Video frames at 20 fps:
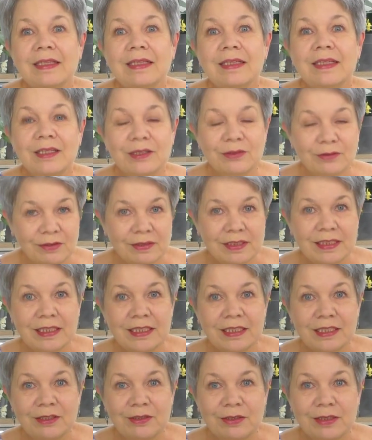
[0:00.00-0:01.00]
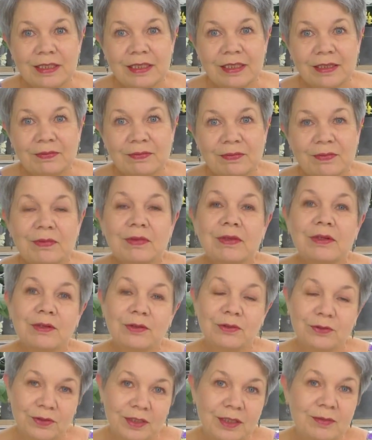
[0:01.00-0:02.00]
До новых встреч, друзья!
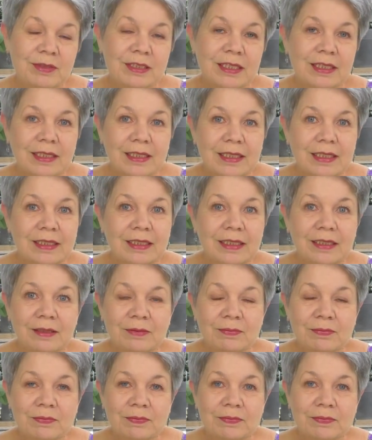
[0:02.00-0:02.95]
Увидимся на канале.